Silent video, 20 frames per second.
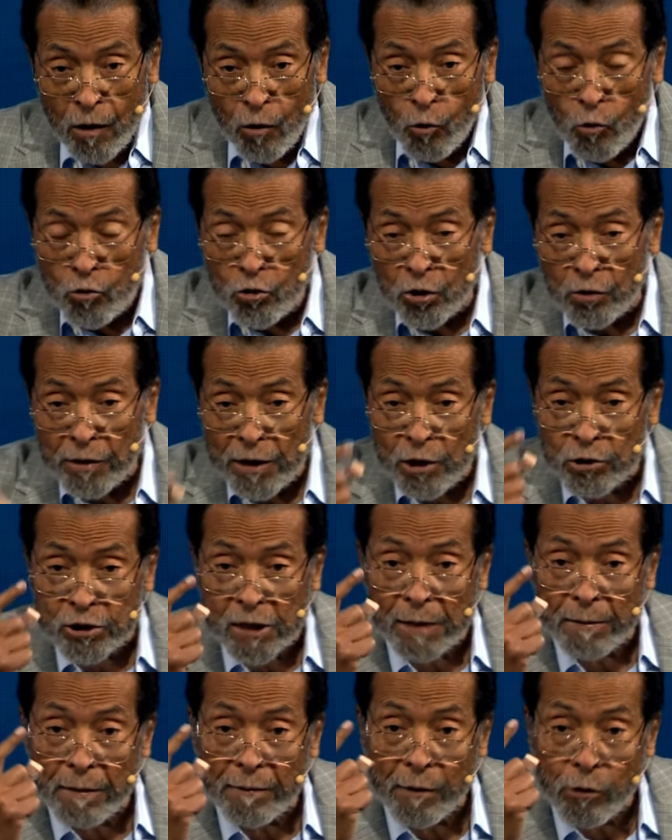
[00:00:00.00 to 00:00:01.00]
Uno de ellos se
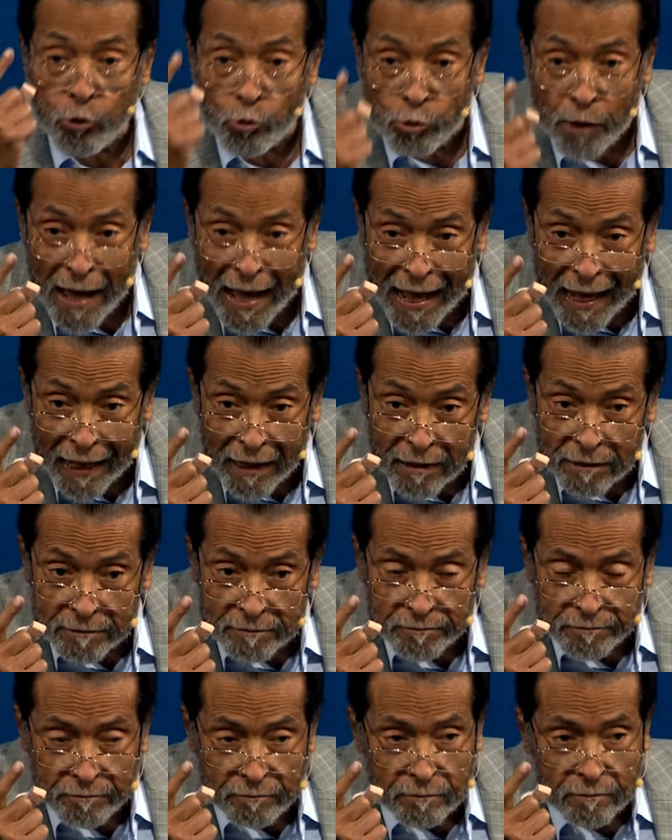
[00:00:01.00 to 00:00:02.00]
llamaba Judá
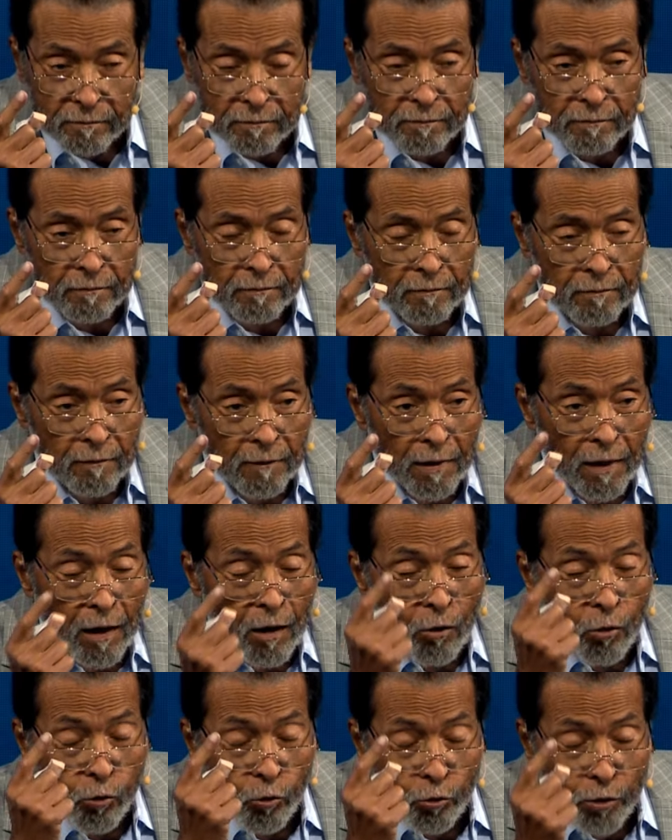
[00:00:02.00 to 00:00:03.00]

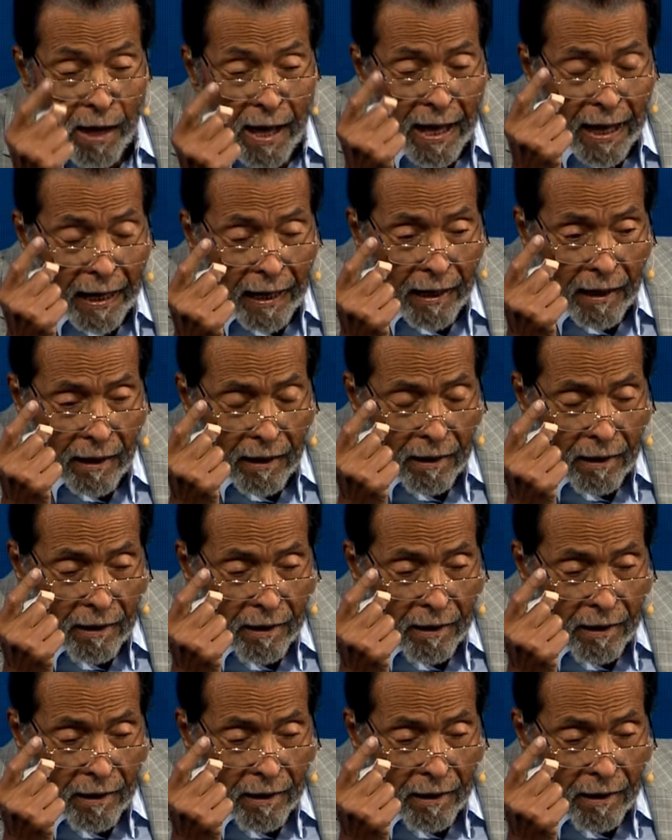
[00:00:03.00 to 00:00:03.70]
Judá